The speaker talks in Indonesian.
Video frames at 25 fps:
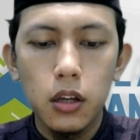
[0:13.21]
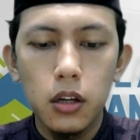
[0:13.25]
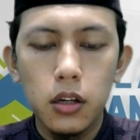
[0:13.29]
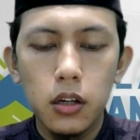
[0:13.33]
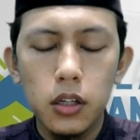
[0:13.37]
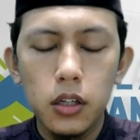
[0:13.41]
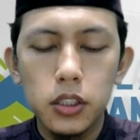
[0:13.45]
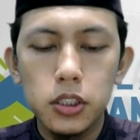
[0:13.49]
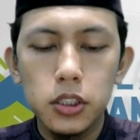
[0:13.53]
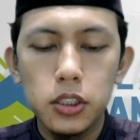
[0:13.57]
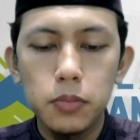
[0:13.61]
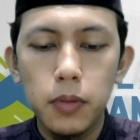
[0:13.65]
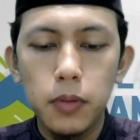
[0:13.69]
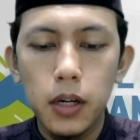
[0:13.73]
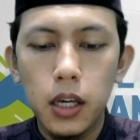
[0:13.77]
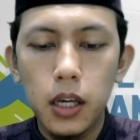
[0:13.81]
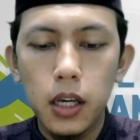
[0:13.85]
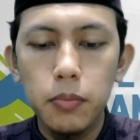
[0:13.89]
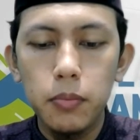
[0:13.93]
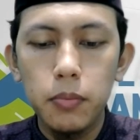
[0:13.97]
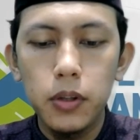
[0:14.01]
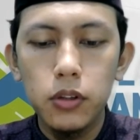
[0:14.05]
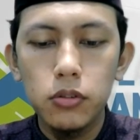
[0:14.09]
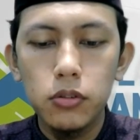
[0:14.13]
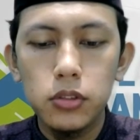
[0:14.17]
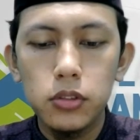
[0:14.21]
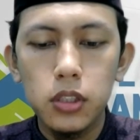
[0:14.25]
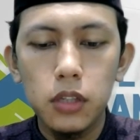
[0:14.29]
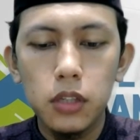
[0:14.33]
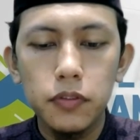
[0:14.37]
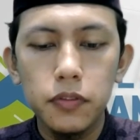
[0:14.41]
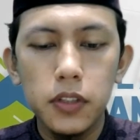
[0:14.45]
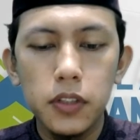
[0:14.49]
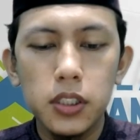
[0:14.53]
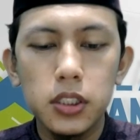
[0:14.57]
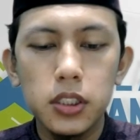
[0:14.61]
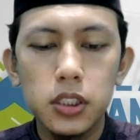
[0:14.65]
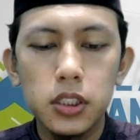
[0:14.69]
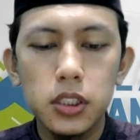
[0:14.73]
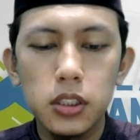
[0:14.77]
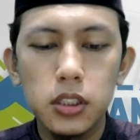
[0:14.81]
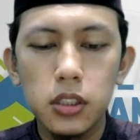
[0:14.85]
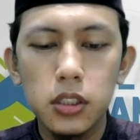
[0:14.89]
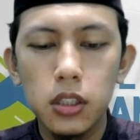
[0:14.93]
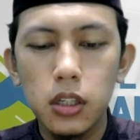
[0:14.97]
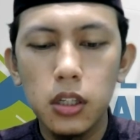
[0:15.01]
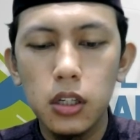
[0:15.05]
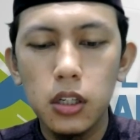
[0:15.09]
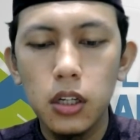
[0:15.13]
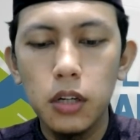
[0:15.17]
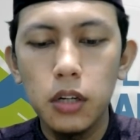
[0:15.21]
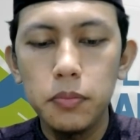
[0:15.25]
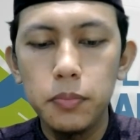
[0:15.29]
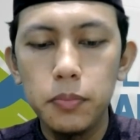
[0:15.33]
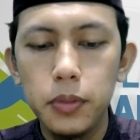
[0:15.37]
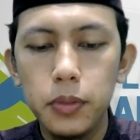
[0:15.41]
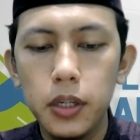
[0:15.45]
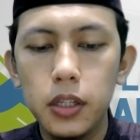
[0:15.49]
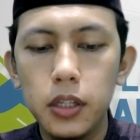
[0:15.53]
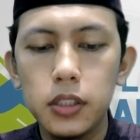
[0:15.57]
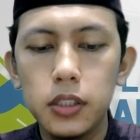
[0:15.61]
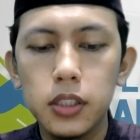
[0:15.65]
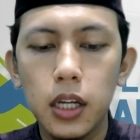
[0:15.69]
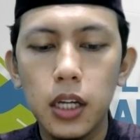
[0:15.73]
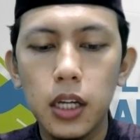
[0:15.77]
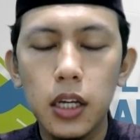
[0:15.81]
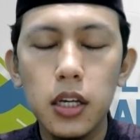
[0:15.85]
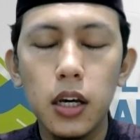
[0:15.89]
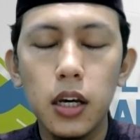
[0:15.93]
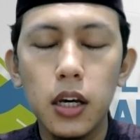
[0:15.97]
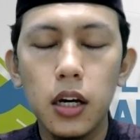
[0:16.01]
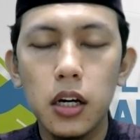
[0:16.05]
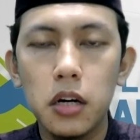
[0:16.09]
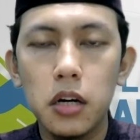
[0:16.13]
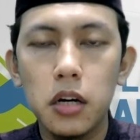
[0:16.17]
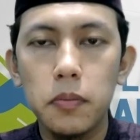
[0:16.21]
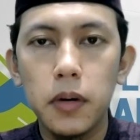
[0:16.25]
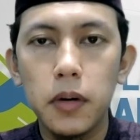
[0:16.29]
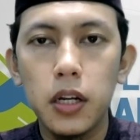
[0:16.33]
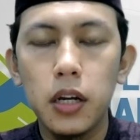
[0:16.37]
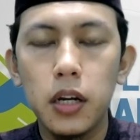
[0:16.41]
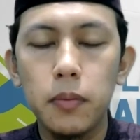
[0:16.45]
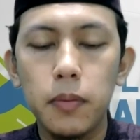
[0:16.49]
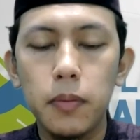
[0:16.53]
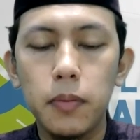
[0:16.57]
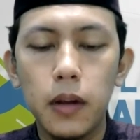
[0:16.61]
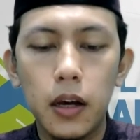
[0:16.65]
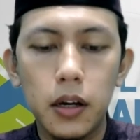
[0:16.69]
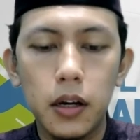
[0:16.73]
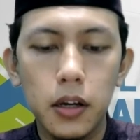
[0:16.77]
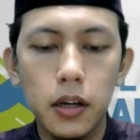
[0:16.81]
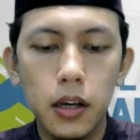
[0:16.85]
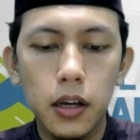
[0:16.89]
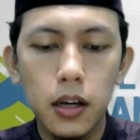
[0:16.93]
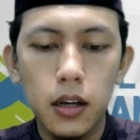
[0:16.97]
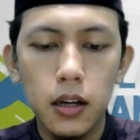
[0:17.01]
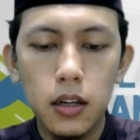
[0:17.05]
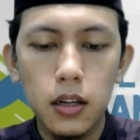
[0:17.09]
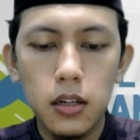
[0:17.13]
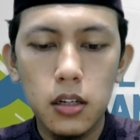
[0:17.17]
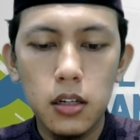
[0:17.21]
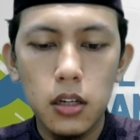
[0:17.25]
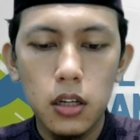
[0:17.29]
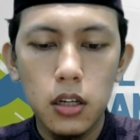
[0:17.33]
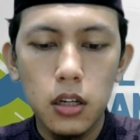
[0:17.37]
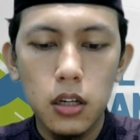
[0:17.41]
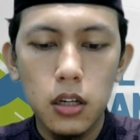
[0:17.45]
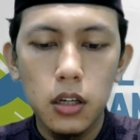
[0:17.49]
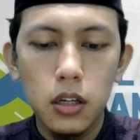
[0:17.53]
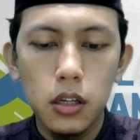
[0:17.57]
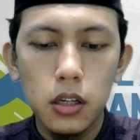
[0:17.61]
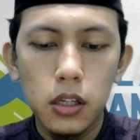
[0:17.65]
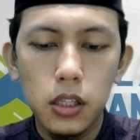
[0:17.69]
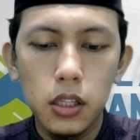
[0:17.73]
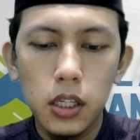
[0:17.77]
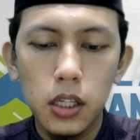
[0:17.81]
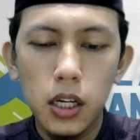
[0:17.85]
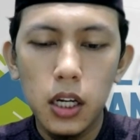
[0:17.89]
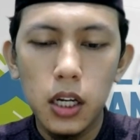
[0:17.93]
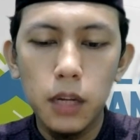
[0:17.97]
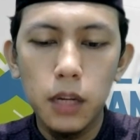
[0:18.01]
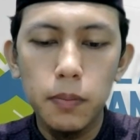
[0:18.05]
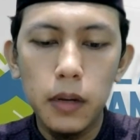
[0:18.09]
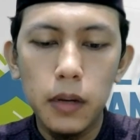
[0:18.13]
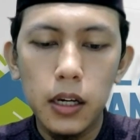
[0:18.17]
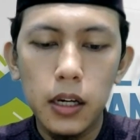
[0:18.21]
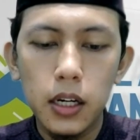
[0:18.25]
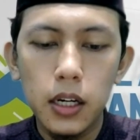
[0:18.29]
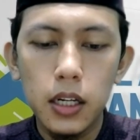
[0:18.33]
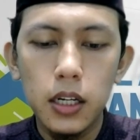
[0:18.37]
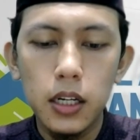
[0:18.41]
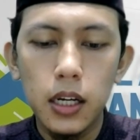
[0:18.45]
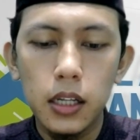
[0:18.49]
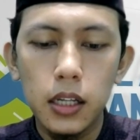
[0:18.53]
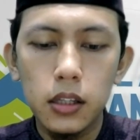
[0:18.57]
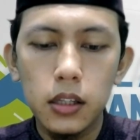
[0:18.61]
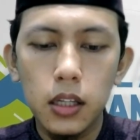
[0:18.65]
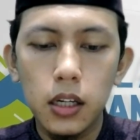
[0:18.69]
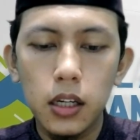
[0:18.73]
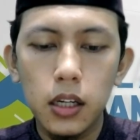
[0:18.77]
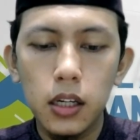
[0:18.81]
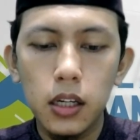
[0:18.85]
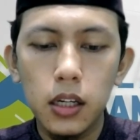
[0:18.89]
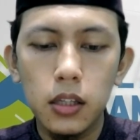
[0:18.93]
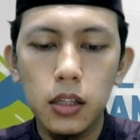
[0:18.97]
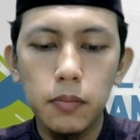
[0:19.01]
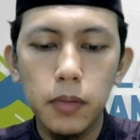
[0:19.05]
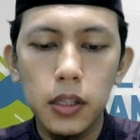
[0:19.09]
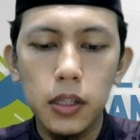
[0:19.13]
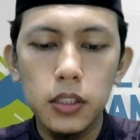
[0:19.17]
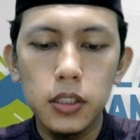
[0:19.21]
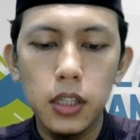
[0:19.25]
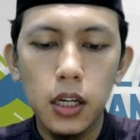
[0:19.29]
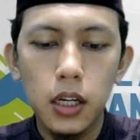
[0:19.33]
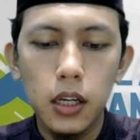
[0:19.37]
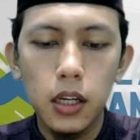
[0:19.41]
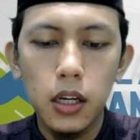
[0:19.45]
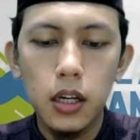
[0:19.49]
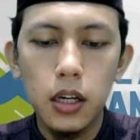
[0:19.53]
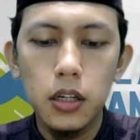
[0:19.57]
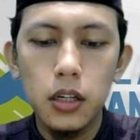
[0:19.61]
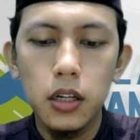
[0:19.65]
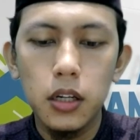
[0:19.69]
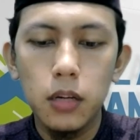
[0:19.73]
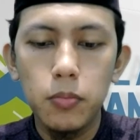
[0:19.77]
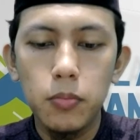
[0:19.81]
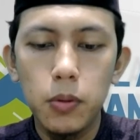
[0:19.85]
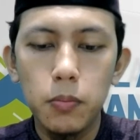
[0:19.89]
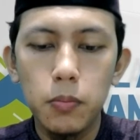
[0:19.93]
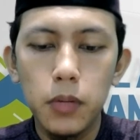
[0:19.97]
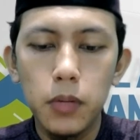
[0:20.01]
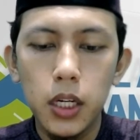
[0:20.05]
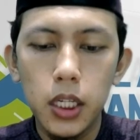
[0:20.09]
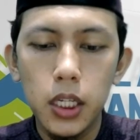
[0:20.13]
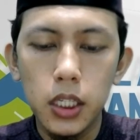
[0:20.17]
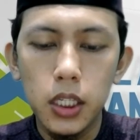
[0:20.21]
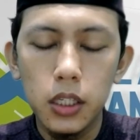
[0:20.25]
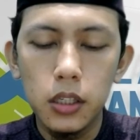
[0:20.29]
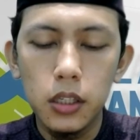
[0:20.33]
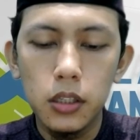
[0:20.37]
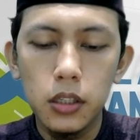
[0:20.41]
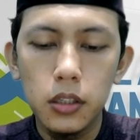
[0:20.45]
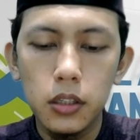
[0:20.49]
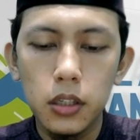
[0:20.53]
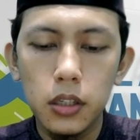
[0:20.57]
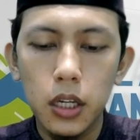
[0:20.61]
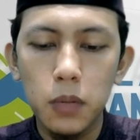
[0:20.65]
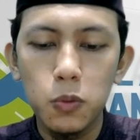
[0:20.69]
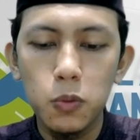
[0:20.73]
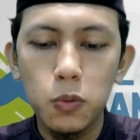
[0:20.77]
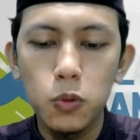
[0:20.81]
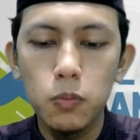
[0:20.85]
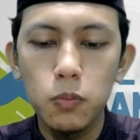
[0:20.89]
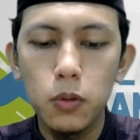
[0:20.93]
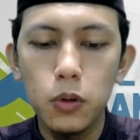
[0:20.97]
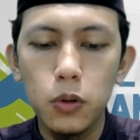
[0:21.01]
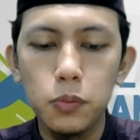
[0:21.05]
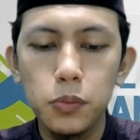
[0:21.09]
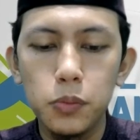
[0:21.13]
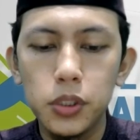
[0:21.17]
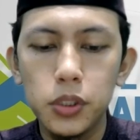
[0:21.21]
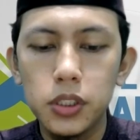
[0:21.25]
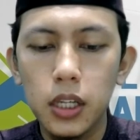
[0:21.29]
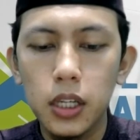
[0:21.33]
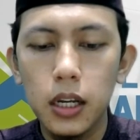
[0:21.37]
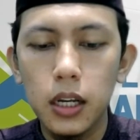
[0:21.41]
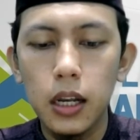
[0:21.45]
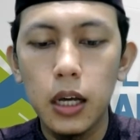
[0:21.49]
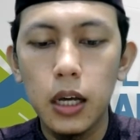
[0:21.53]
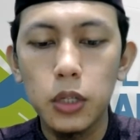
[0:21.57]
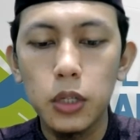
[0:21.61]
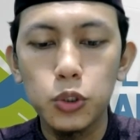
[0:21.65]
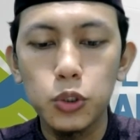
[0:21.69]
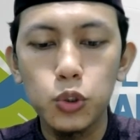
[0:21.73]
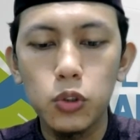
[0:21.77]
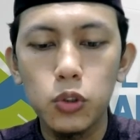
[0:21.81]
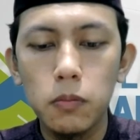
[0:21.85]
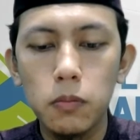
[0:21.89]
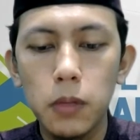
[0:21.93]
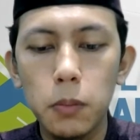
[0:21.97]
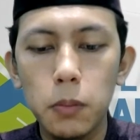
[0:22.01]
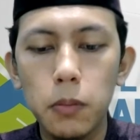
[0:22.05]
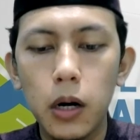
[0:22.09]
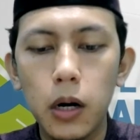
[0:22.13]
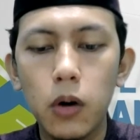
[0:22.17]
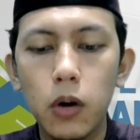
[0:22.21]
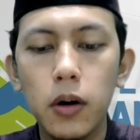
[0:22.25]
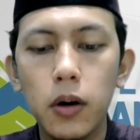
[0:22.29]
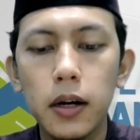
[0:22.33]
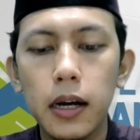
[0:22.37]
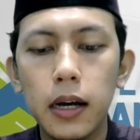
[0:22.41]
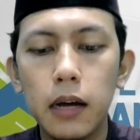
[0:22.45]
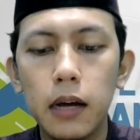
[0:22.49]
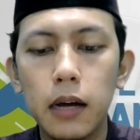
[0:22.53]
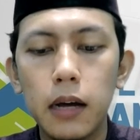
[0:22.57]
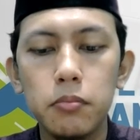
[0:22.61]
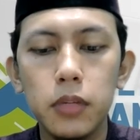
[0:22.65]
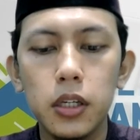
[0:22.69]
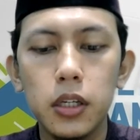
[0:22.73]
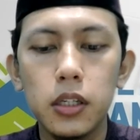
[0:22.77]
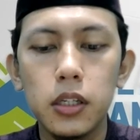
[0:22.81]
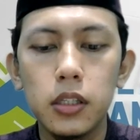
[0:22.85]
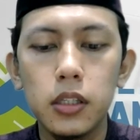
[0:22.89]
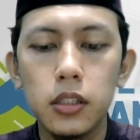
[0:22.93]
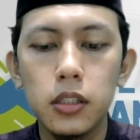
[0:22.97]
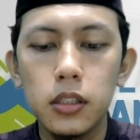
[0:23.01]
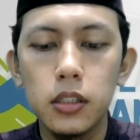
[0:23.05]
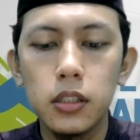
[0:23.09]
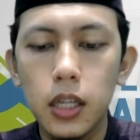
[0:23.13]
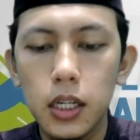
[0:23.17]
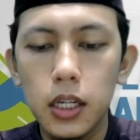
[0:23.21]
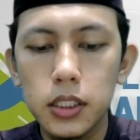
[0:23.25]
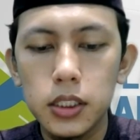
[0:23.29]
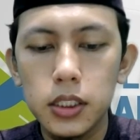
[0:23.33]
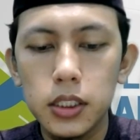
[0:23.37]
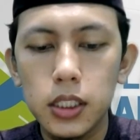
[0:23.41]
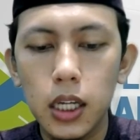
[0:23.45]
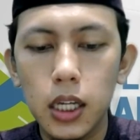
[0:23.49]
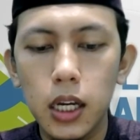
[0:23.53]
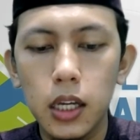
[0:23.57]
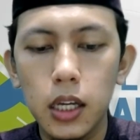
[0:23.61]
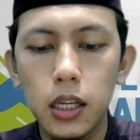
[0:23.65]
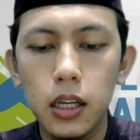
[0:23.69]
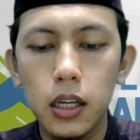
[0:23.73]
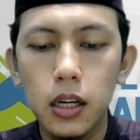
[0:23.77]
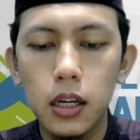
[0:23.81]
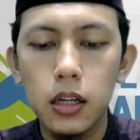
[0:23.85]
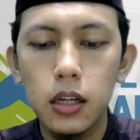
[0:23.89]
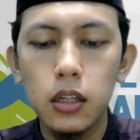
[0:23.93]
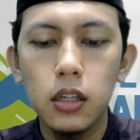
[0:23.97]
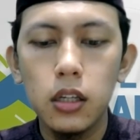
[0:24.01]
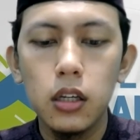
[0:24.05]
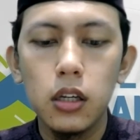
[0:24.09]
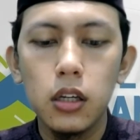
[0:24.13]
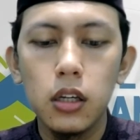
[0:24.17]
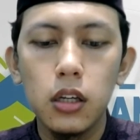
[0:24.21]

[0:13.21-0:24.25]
Eh, sebagai bentuk servis lebih saya kepada pelanggan ketika ada pelanggan datang ke tempat saya dan membeli namun belum bisa langsung membawa kambingnya saya